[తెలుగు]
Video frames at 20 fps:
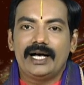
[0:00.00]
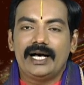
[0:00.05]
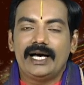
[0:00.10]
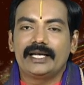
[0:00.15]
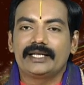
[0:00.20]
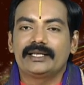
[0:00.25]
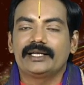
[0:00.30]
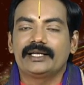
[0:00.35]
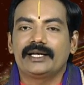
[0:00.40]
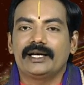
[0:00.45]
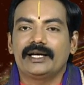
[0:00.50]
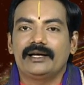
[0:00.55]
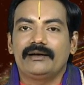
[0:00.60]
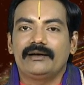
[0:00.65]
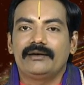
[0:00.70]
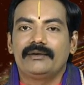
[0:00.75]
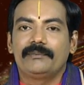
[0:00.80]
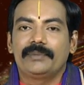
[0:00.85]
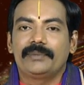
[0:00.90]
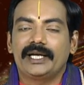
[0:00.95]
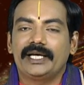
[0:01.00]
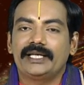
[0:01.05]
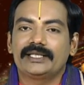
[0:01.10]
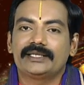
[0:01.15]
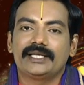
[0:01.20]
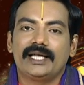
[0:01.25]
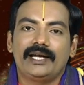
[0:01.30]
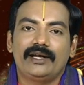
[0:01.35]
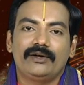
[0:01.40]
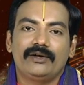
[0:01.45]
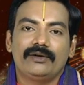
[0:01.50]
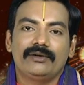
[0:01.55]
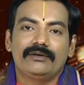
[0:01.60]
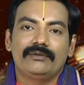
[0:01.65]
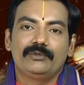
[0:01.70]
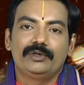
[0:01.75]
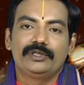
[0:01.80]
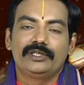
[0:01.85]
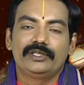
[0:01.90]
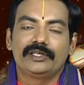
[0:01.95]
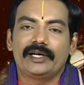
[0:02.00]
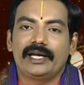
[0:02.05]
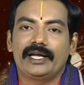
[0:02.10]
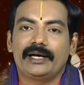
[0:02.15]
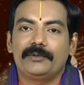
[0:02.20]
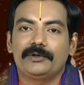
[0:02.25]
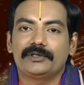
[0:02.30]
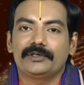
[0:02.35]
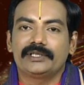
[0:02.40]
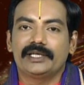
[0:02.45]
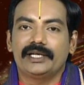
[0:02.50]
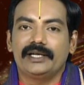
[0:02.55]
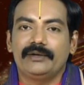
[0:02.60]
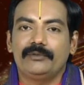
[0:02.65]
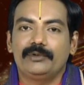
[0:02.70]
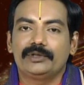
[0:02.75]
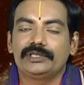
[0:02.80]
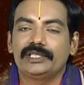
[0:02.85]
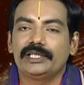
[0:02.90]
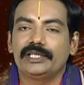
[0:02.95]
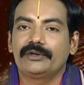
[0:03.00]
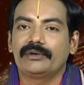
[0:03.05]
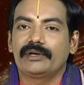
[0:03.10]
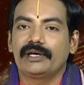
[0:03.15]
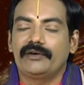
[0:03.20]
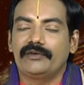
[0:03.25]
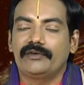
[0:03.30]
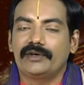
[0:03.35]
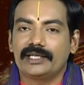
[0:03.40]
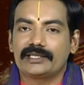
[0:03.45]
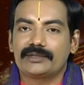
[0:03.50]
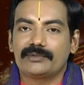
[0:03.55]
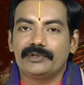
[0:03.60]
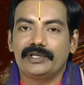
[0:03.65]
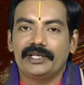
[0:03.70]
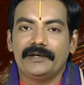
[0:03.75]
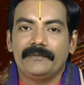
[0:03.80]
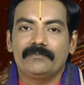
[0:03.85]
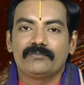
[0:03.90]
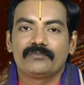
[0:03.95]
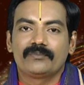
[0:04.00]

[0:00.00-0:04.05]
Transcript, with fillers: ఆర్థిక ప్రయత్నాల్లో ముందుకు వెళ్ళకపోతే ఒత్తిడికి గురే అవకాశం ఉంది